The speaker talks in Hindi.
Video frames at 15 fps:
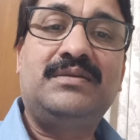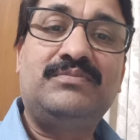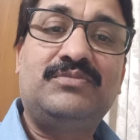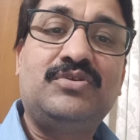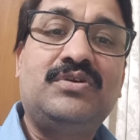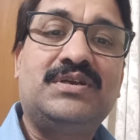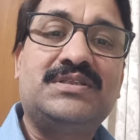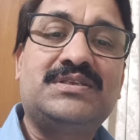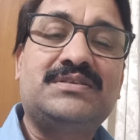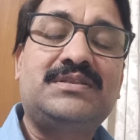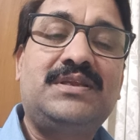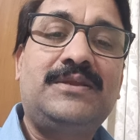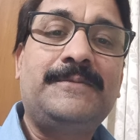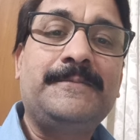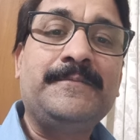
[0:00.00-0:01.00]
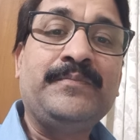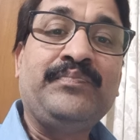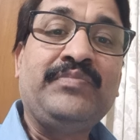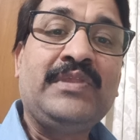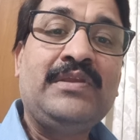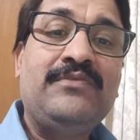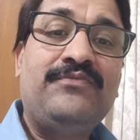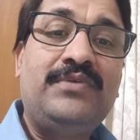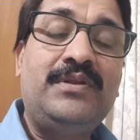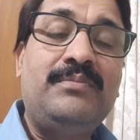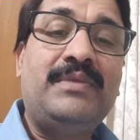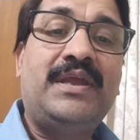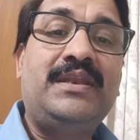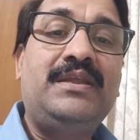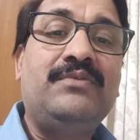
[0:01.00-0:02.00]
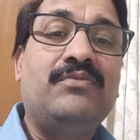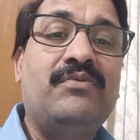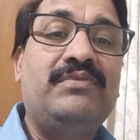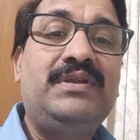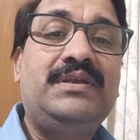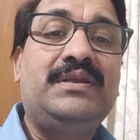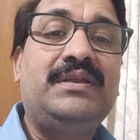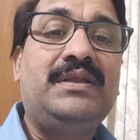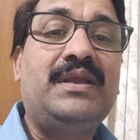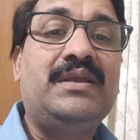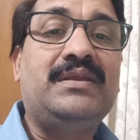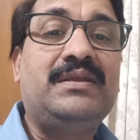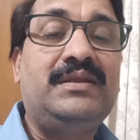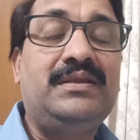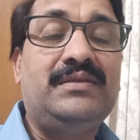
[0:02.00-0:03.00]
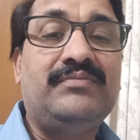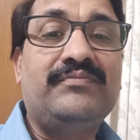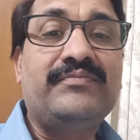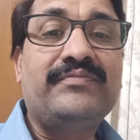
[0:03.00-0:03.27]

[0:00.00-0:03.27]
हम तो कर सकते हैं फिर मैंने वो वाली क्रिया की